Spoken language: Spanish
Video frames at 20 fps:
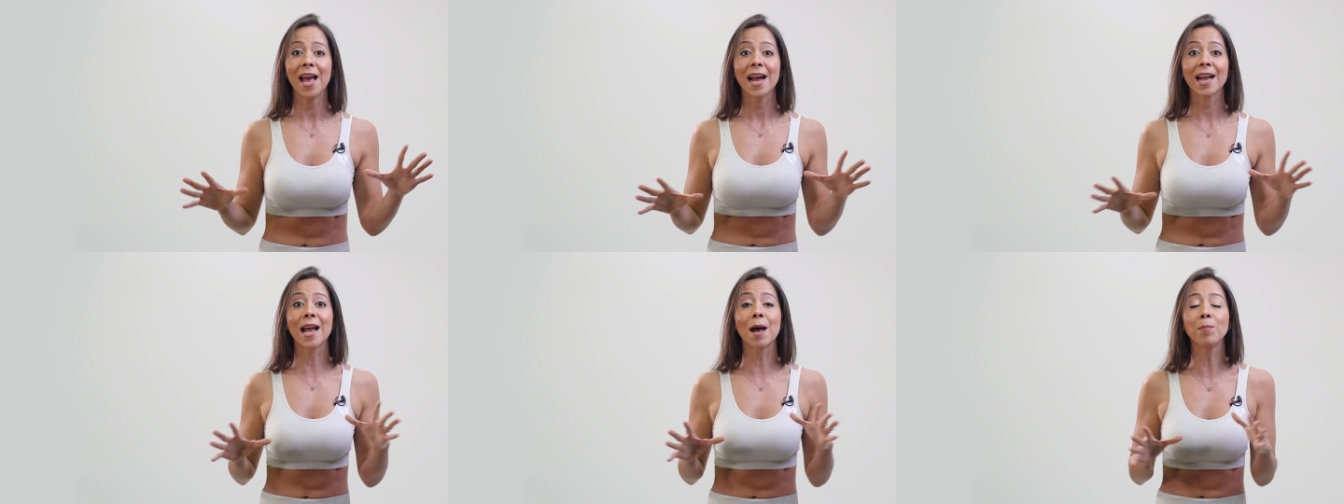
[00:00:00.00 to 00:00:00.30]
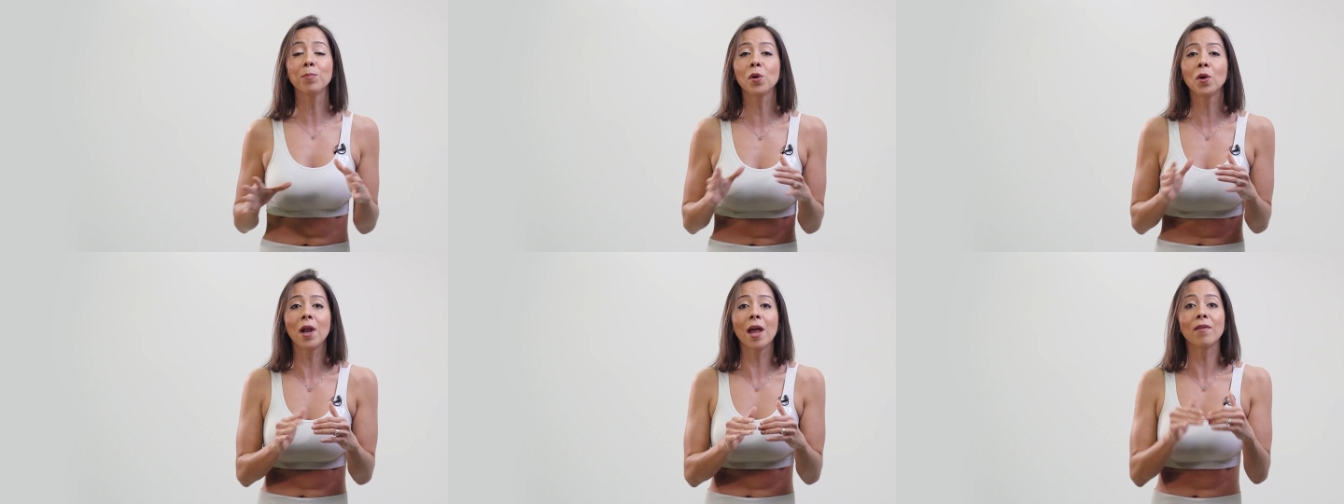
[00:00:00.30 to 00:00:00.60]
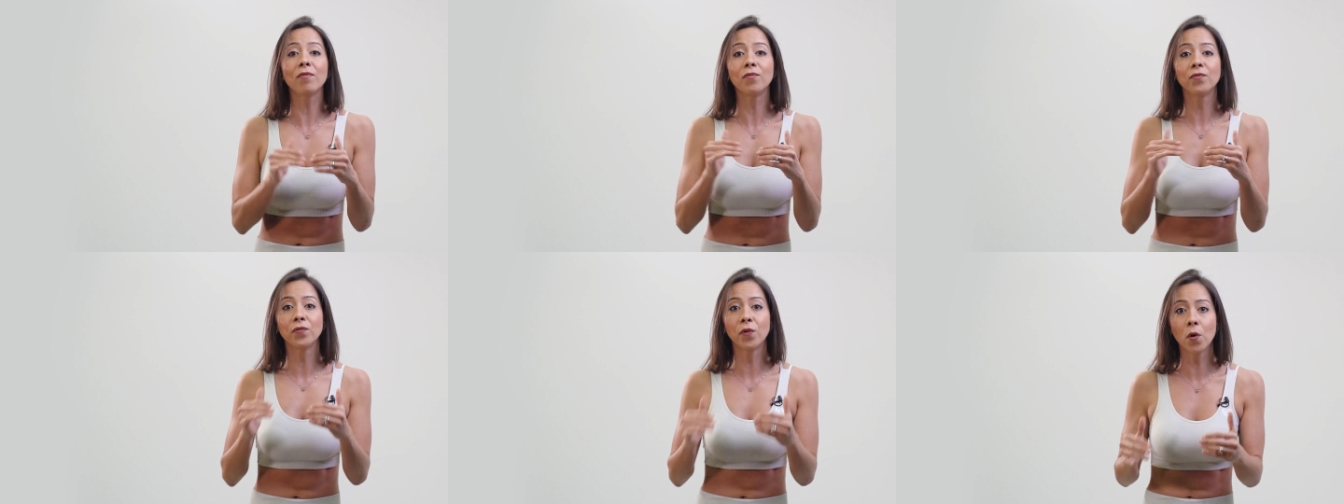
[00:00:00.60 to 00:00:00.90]
Cambió la
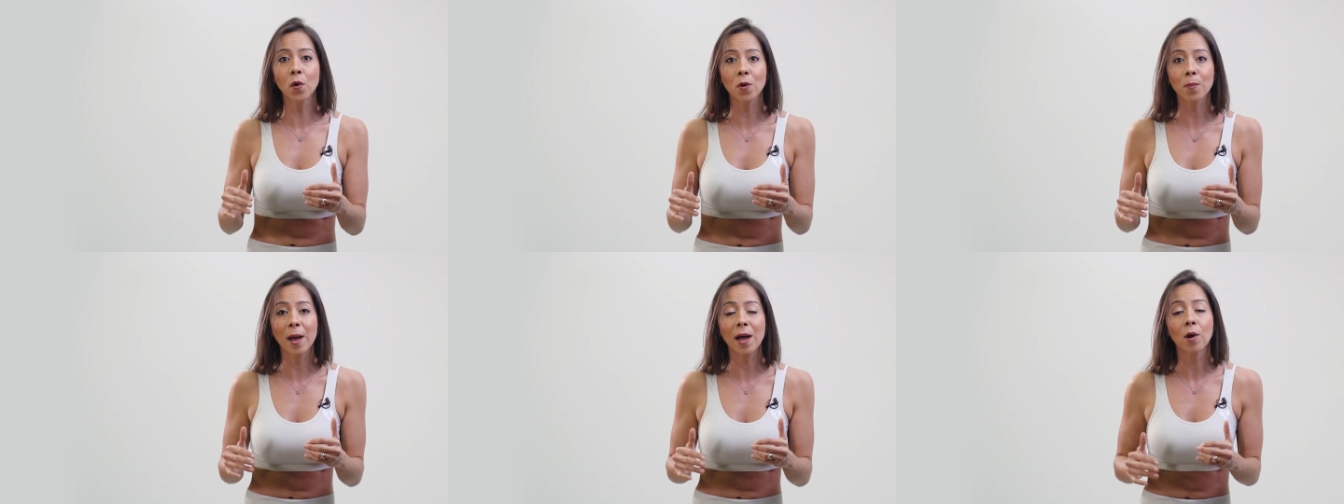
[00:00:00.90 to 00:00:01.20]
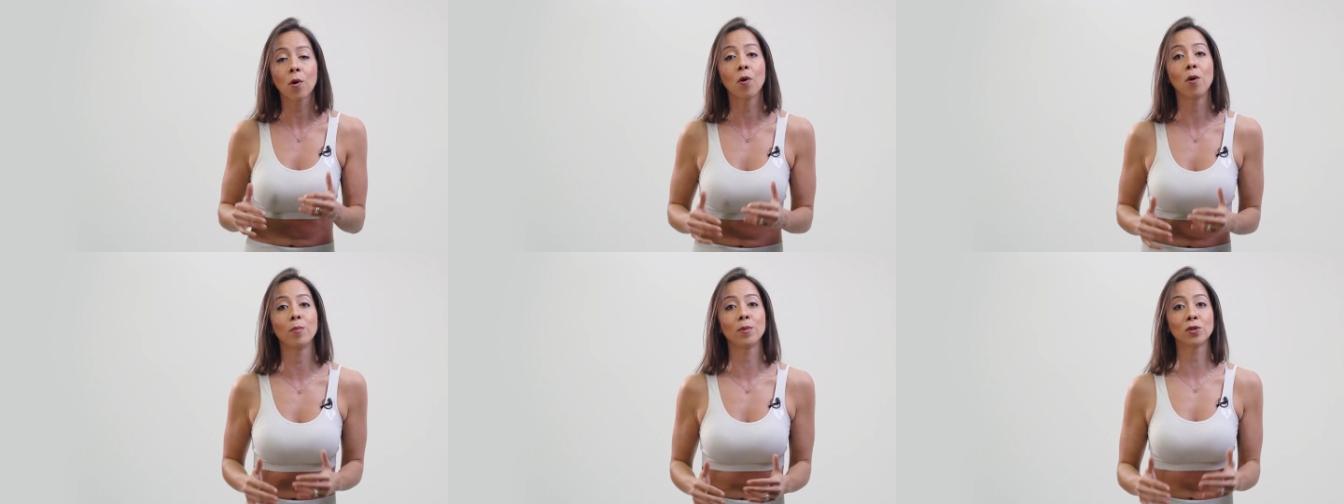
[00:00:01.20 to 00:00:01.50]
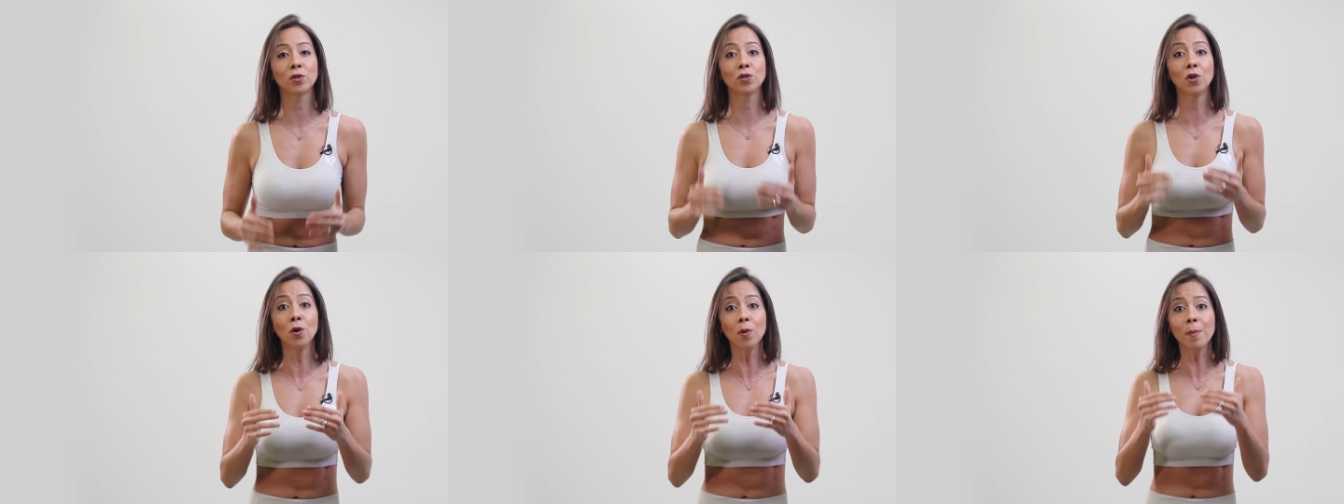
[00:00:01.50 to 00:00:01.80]
forma como
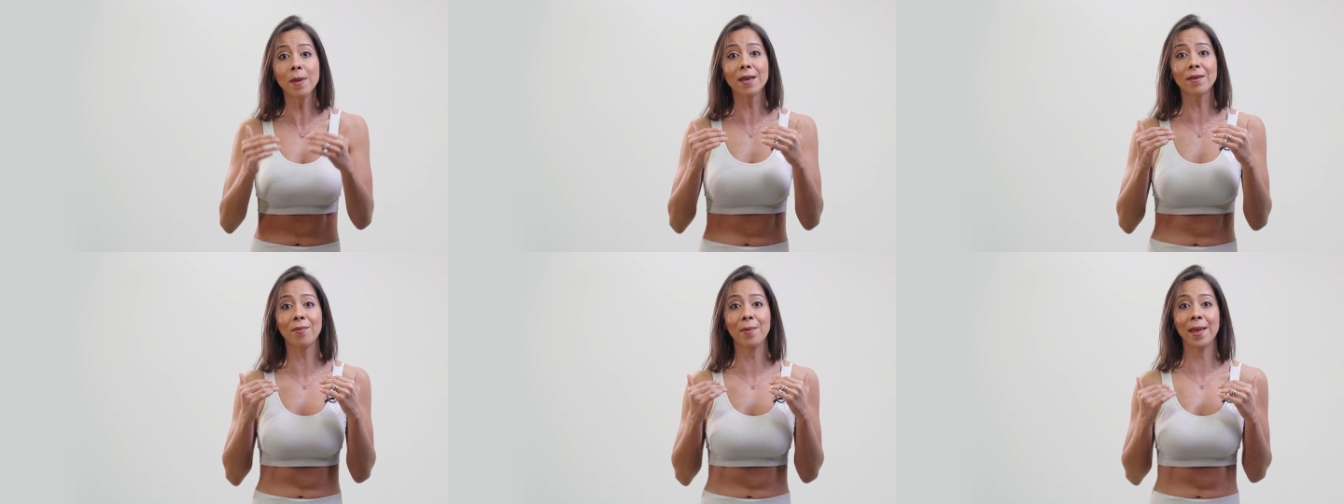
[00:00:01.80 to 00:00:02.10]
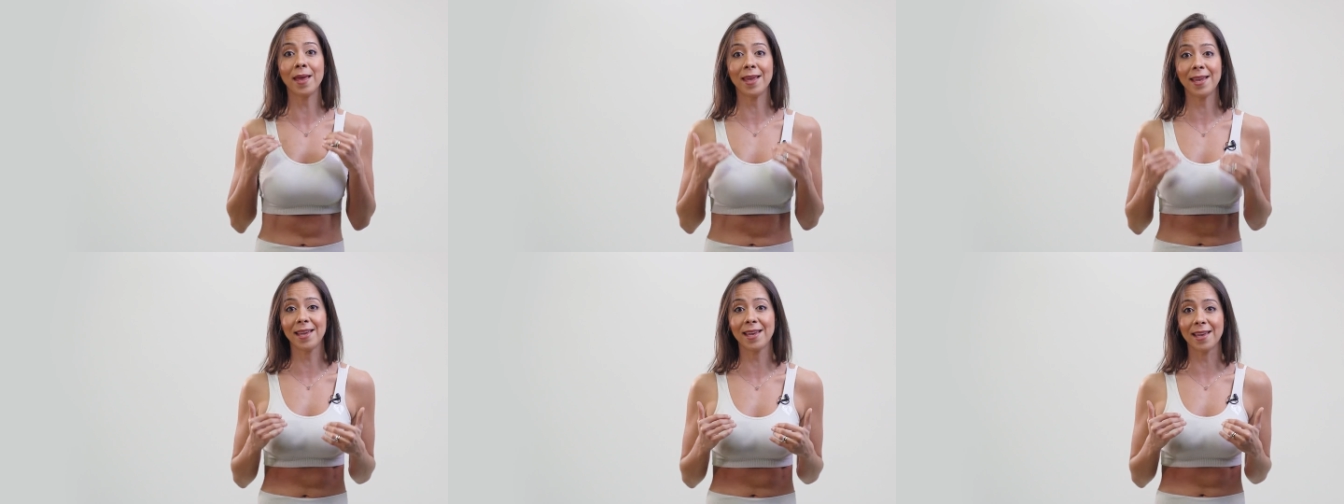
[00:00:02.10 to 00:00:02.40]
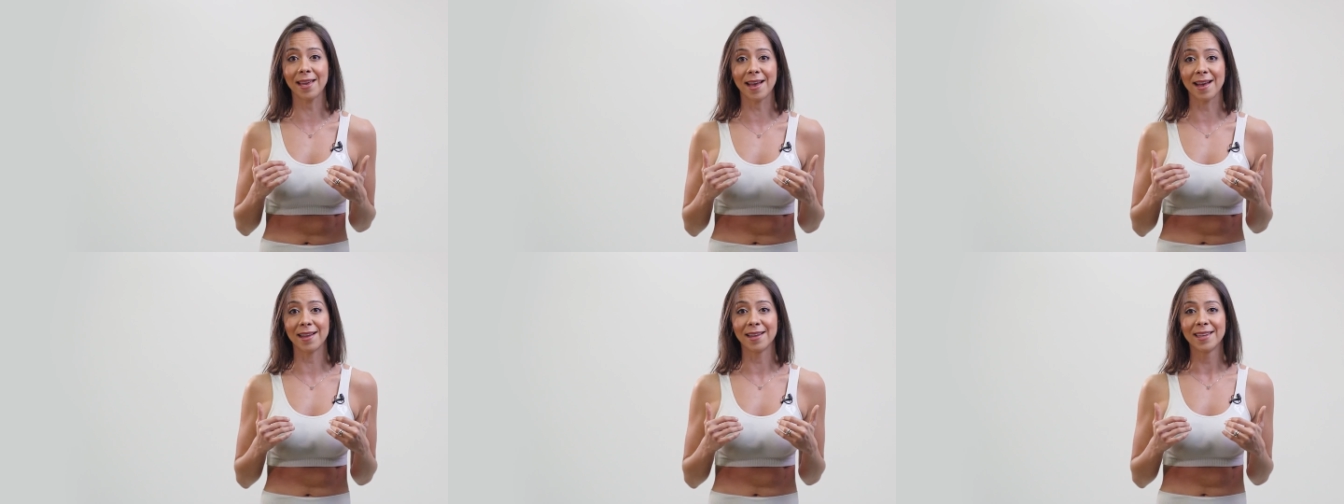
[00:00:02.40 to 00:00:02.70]
yo me
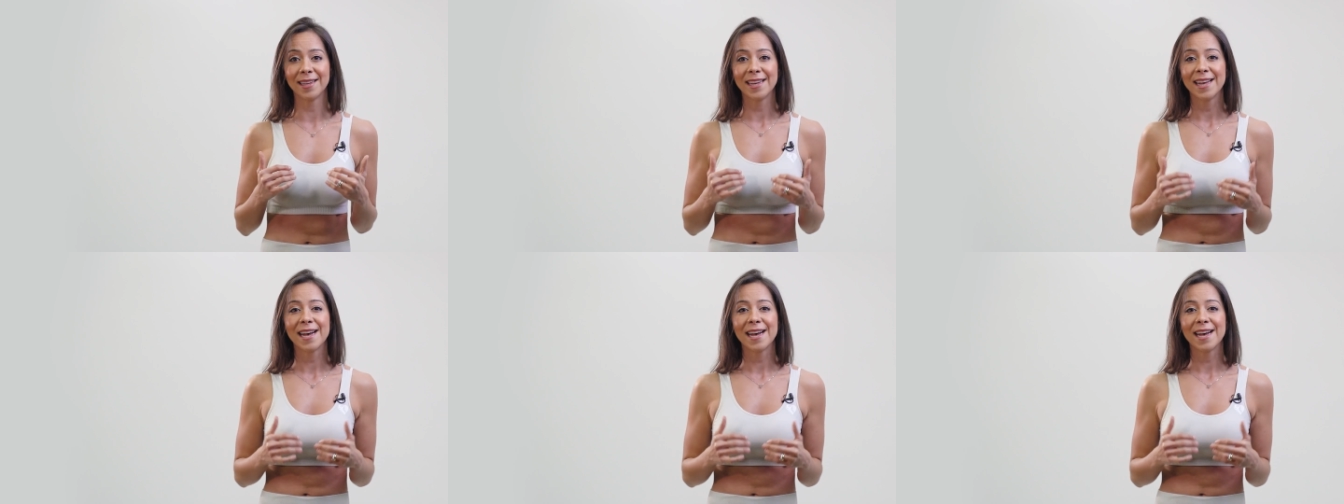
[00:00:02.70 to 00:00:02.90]
veía,